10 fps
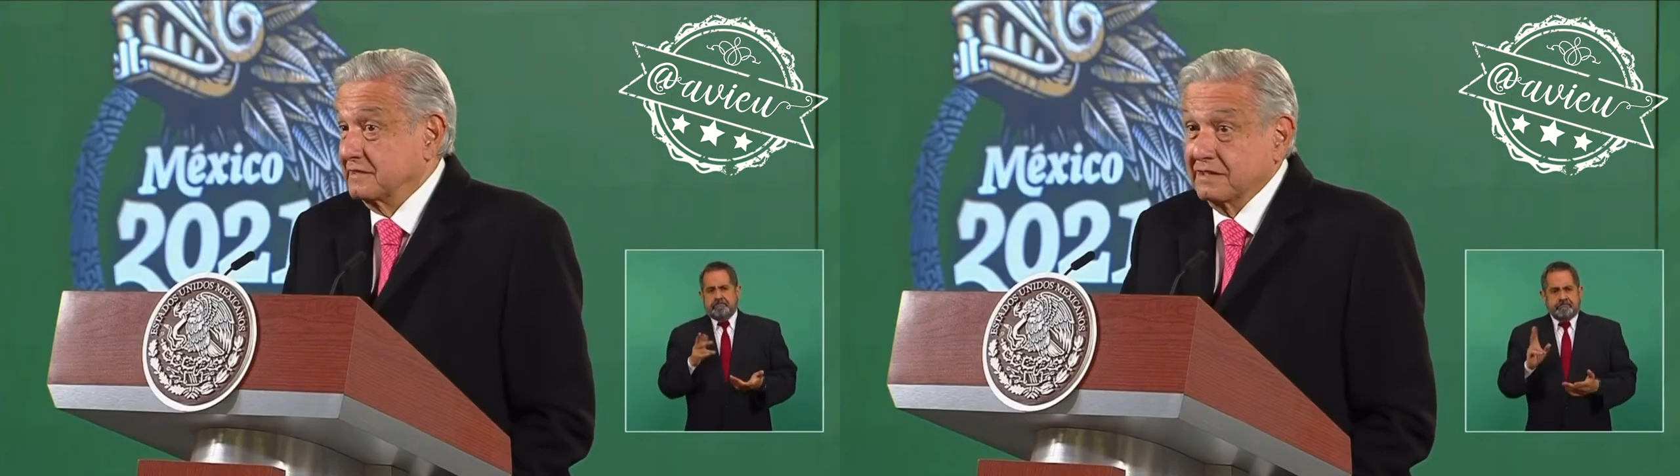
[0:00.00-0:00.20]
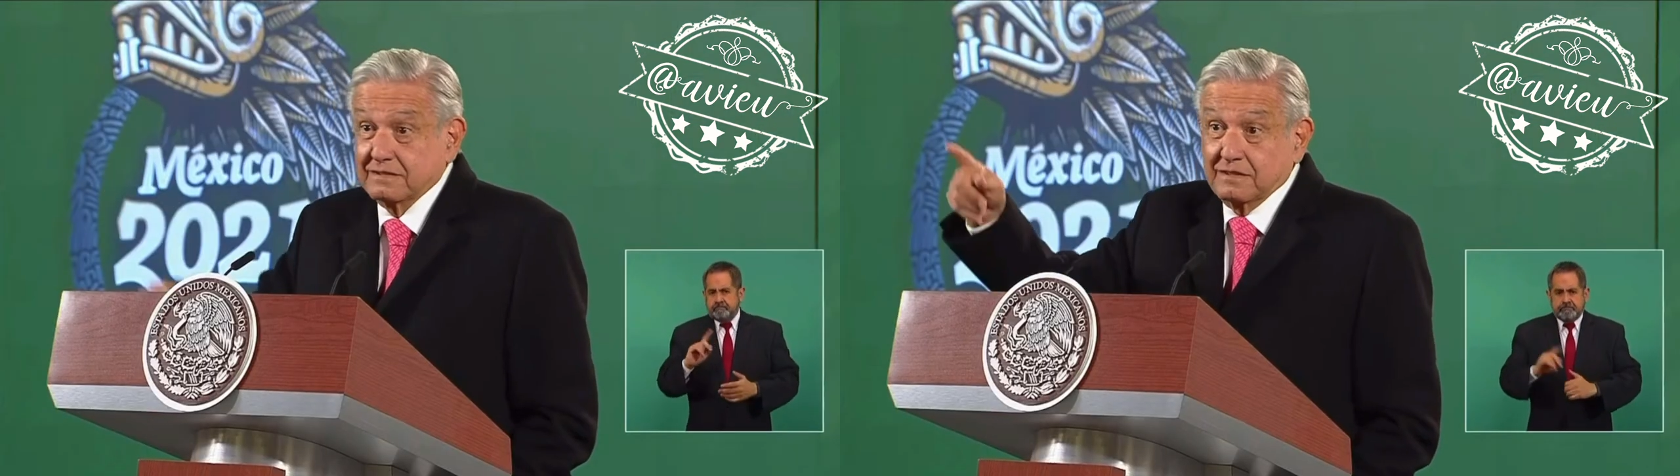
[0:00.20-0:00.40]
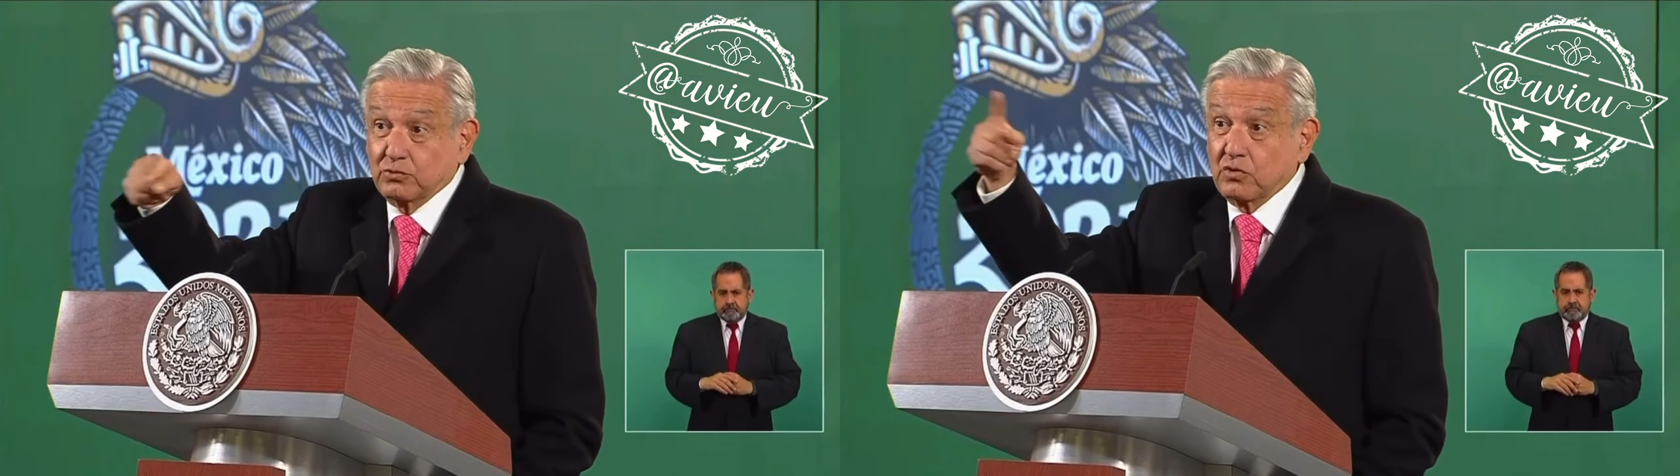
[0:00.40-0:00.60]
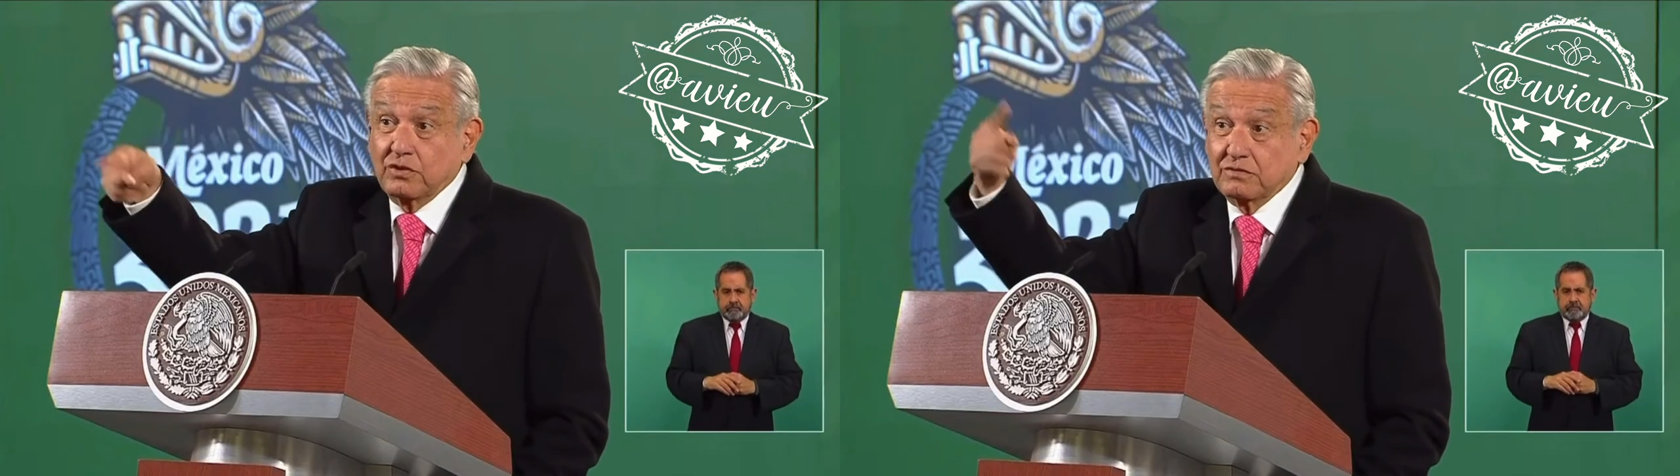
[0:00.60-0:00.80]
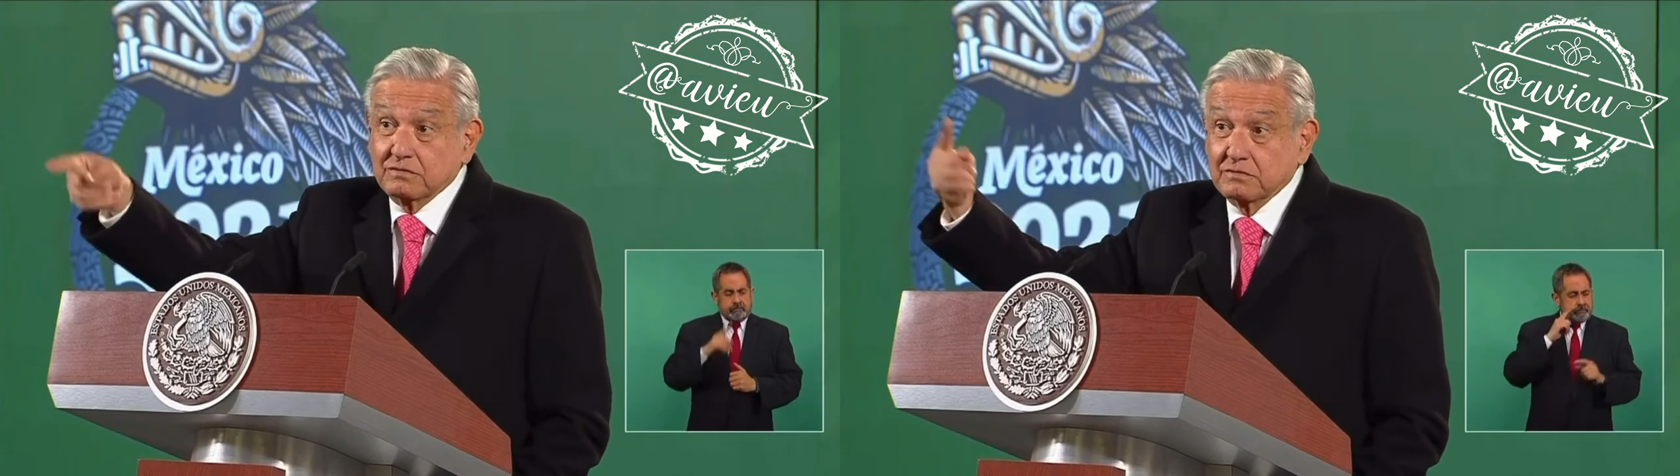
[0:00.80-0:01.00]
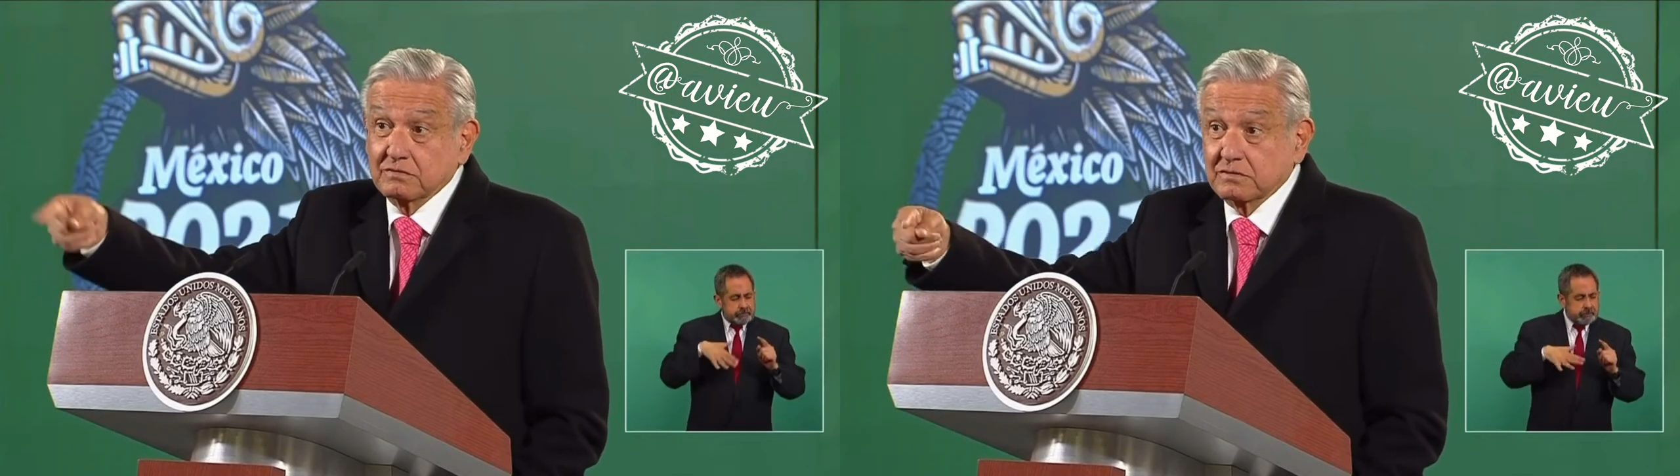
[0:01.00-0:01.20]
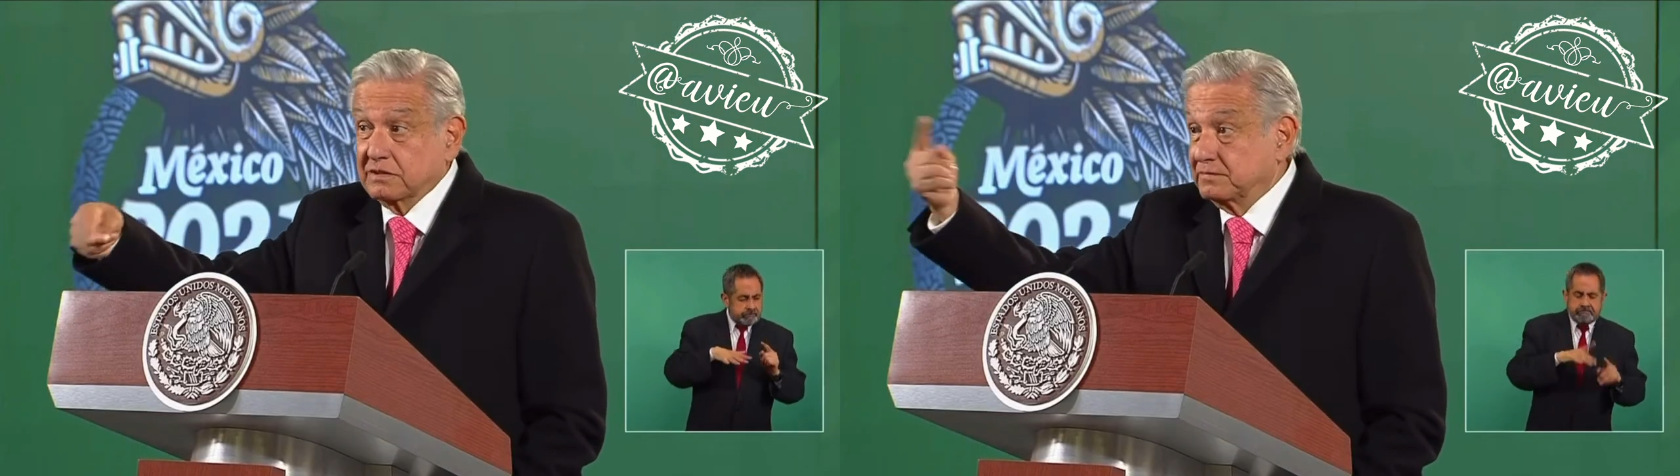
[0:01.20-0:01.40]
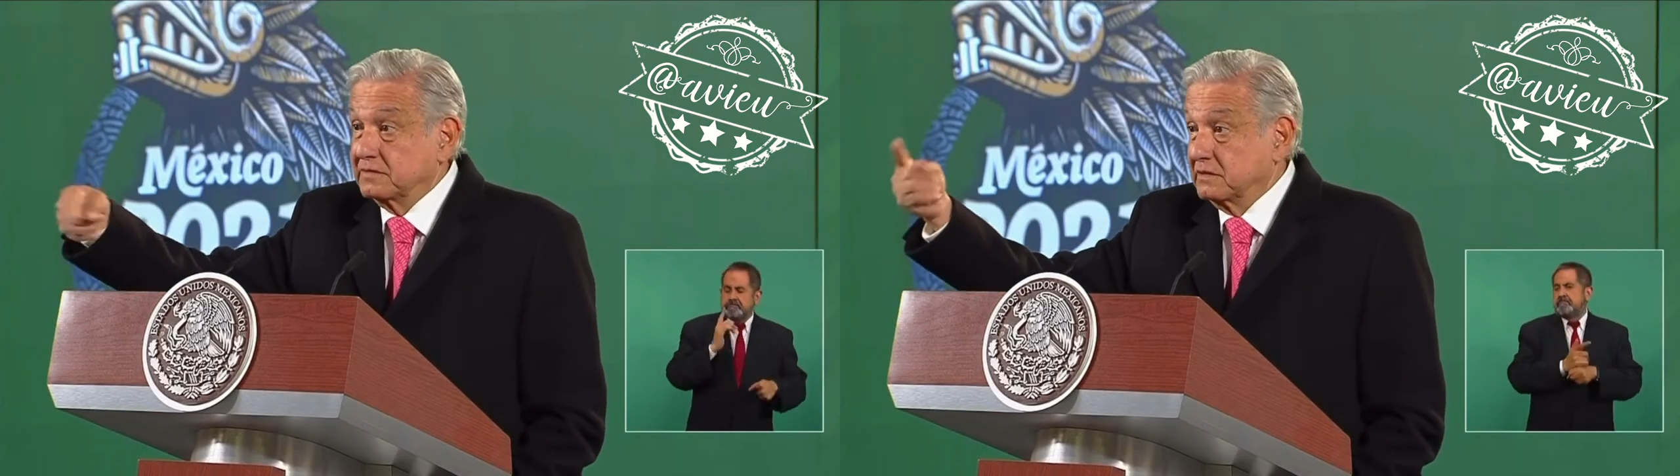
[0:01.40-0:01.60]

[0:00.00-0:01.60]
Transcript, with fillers: Y ahí se le buscó y se